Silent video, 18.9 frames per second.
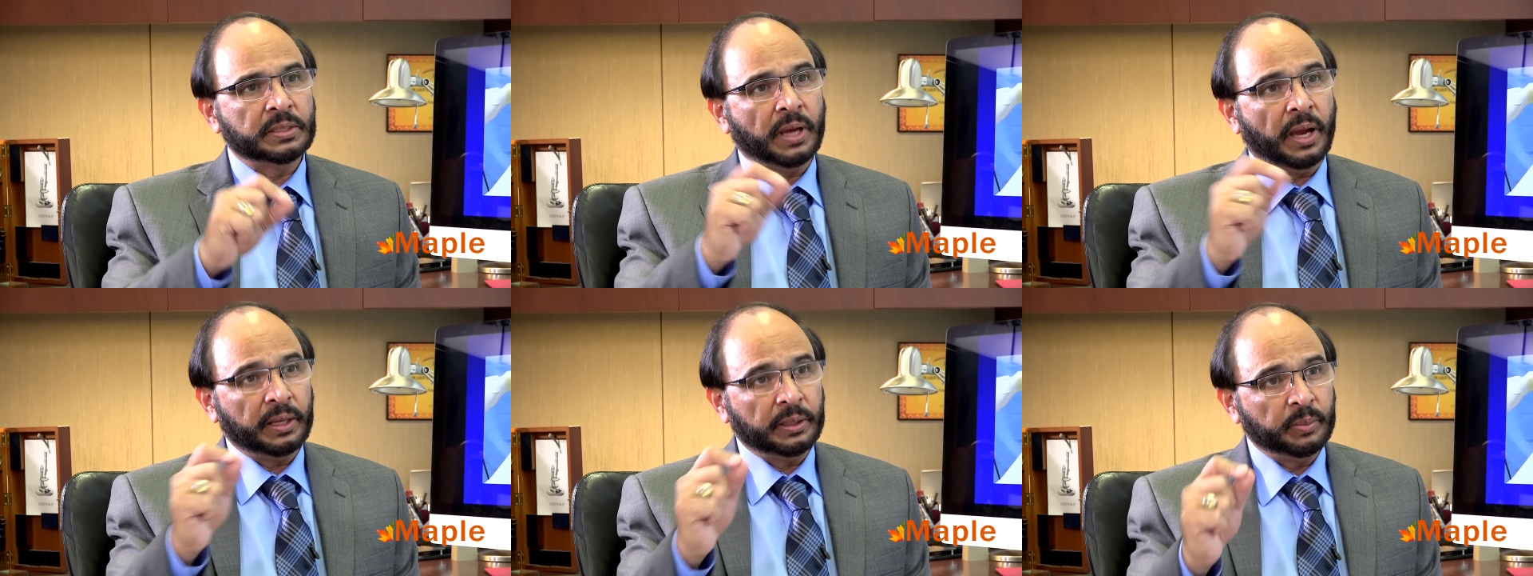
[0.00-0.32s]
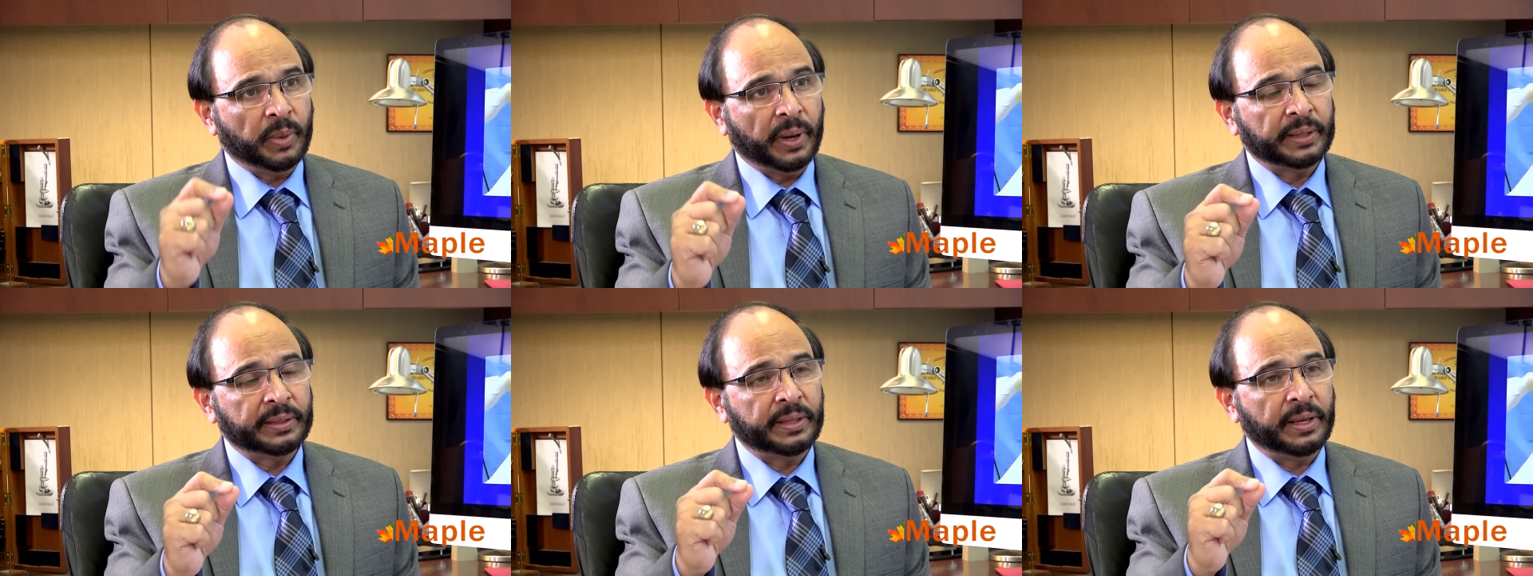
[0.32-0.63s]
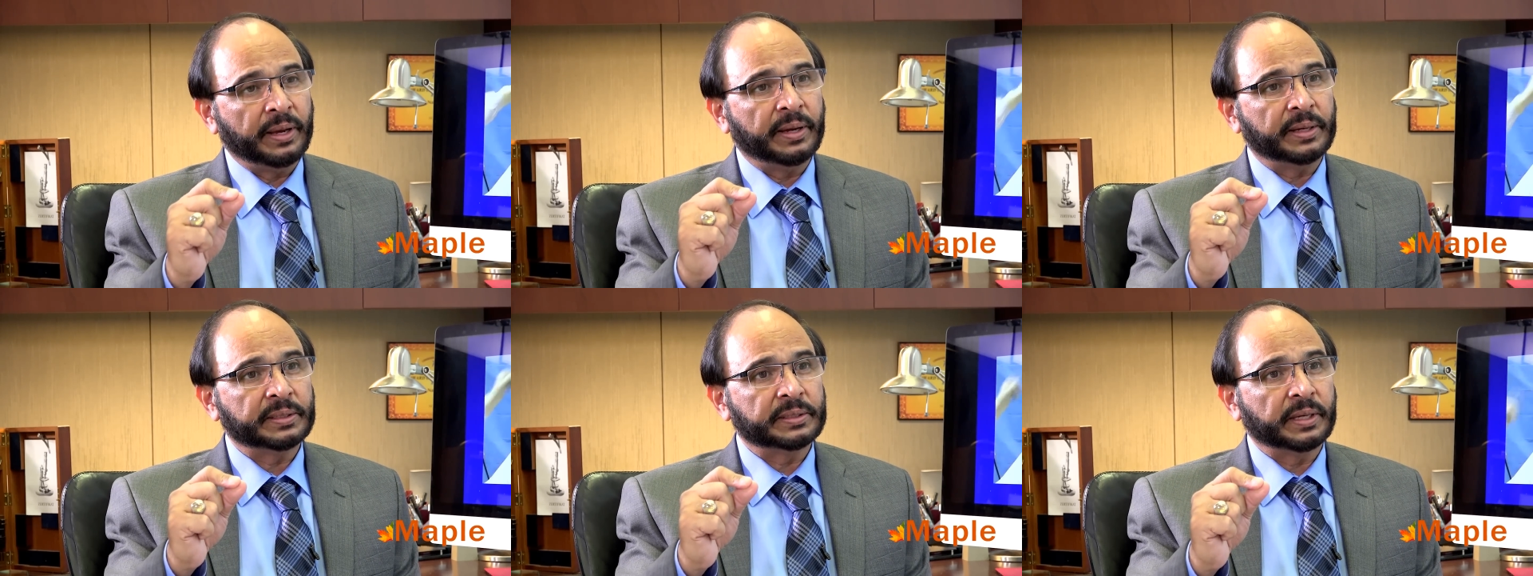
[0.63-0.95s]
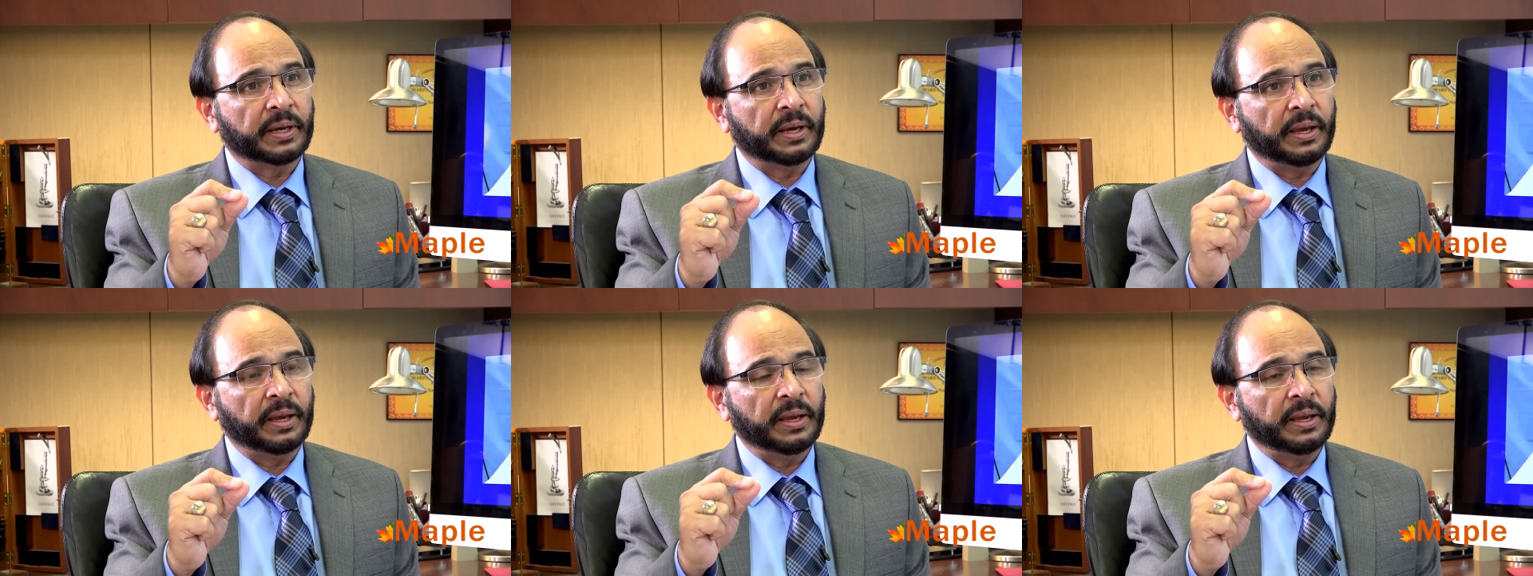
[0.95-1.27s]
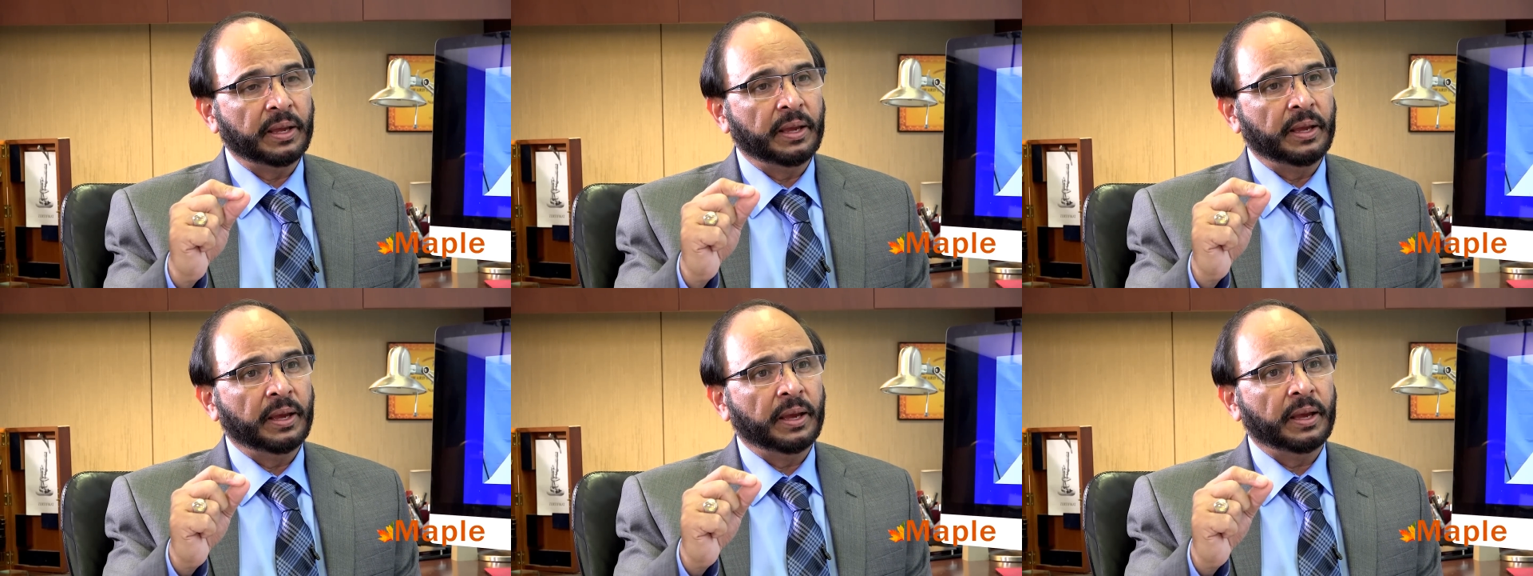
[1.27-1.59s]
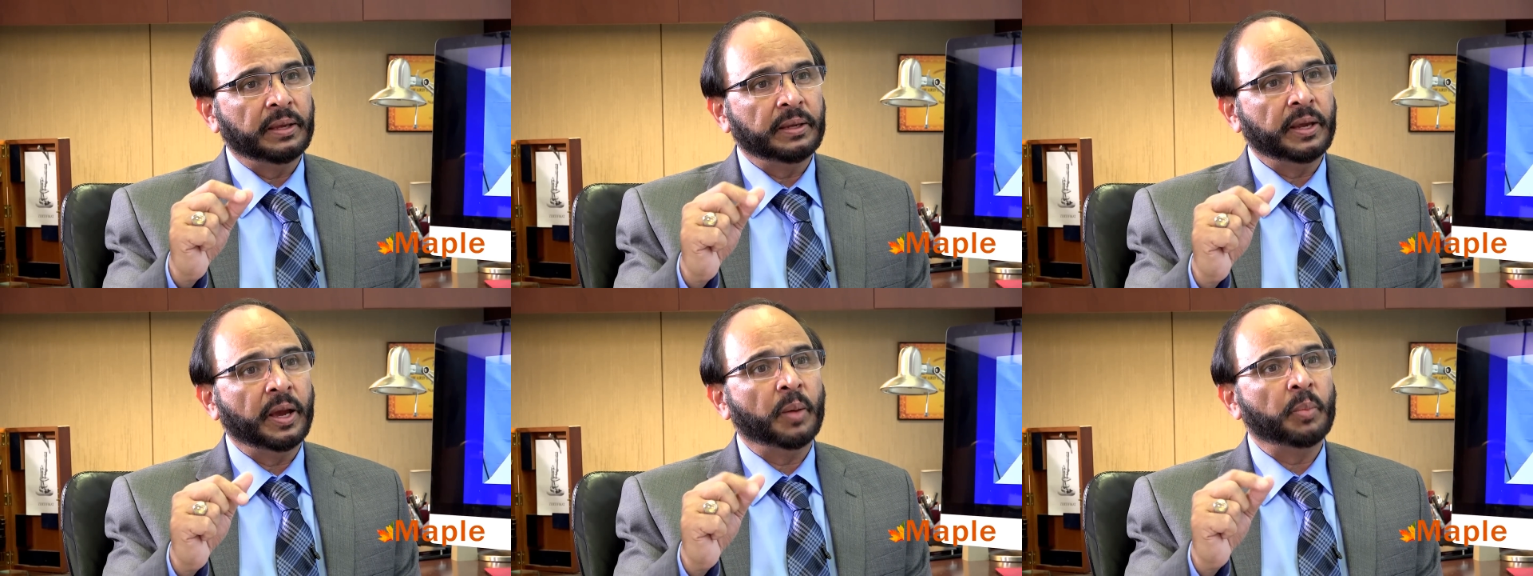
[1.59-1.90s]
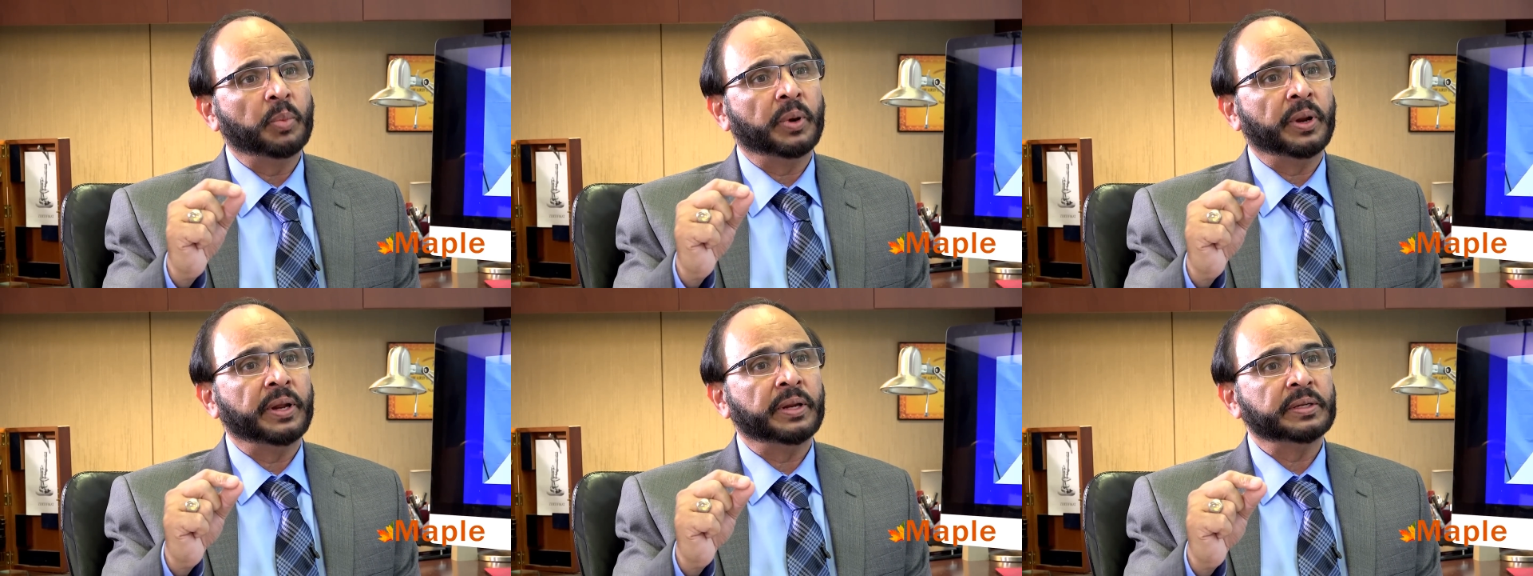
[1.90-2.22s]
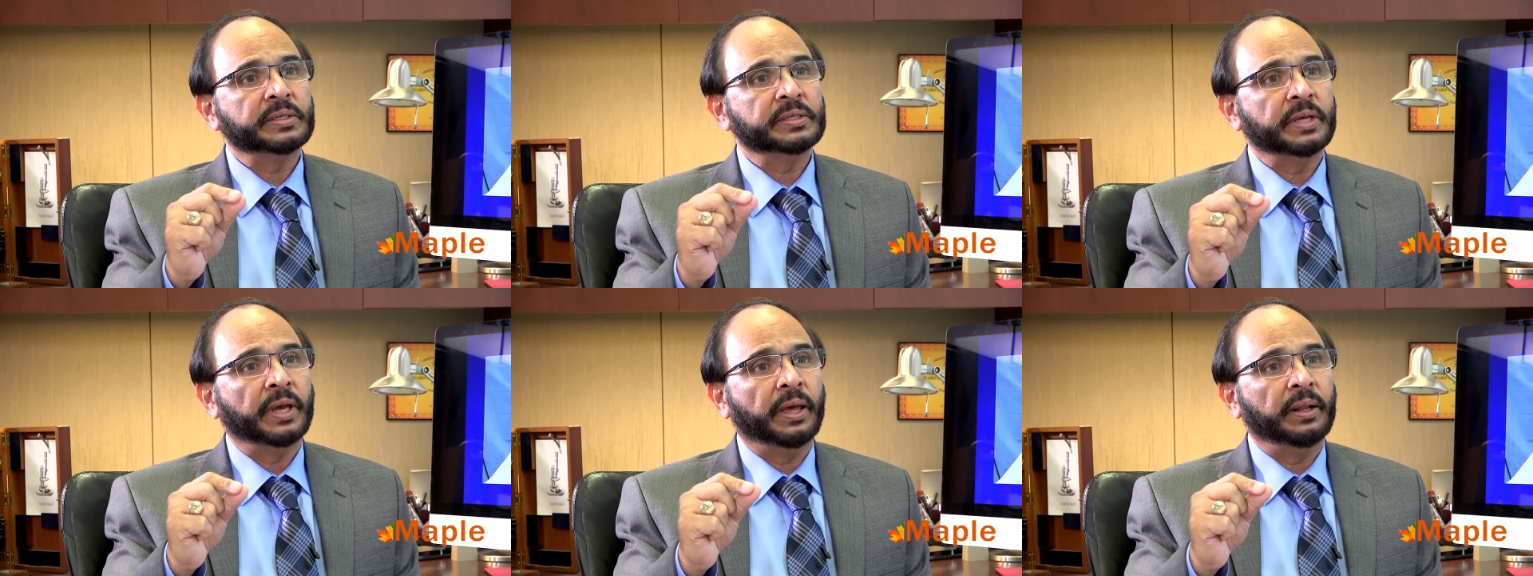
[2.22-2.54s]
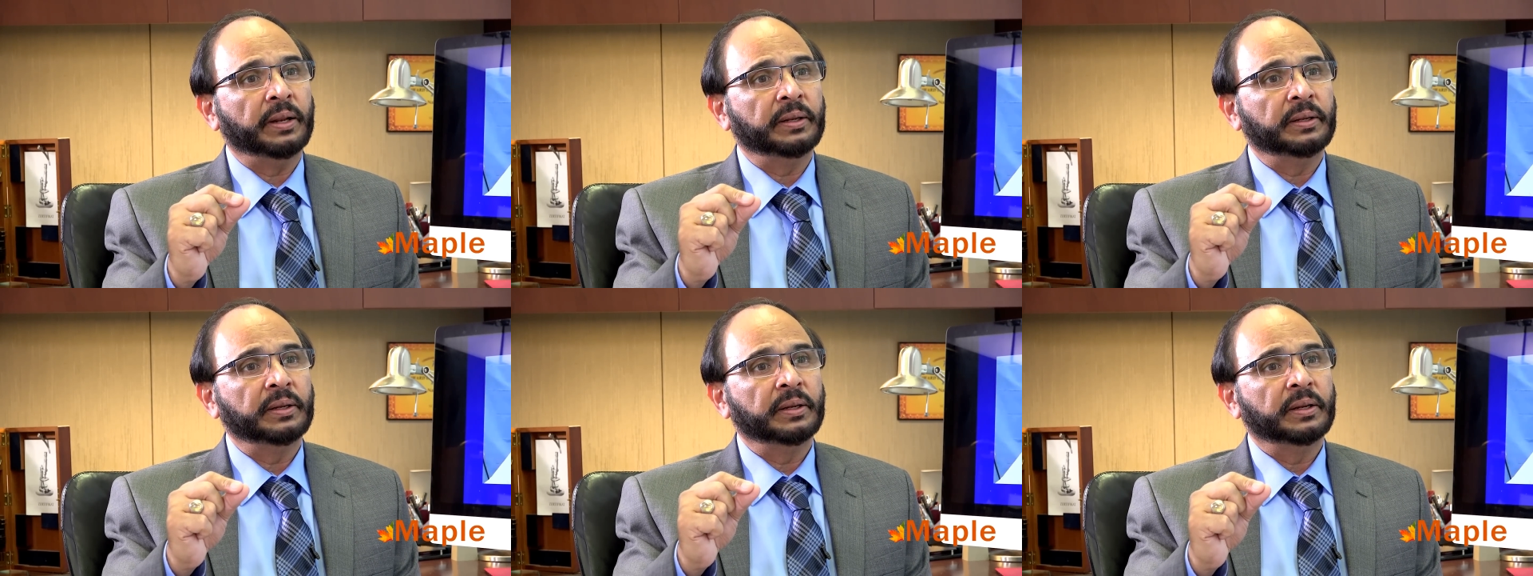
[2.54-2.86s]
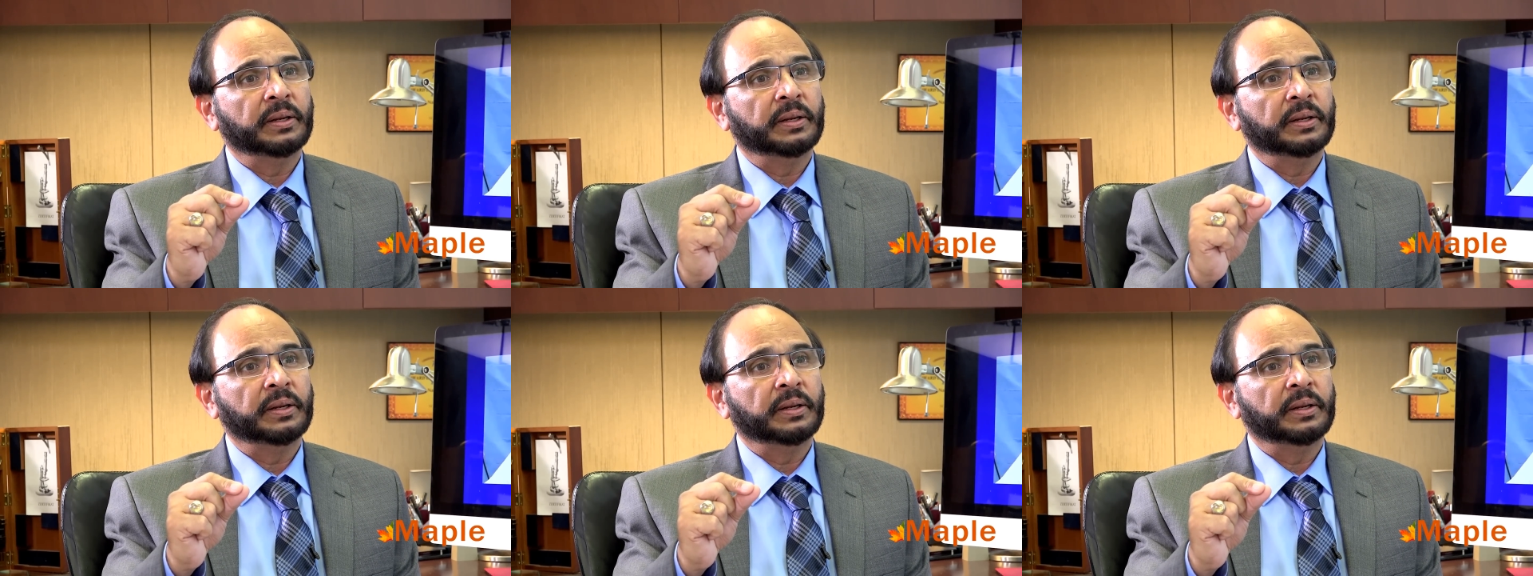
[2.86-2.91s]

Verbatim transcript: साथ बातें कर सके हम्म। या ब्रेन सेल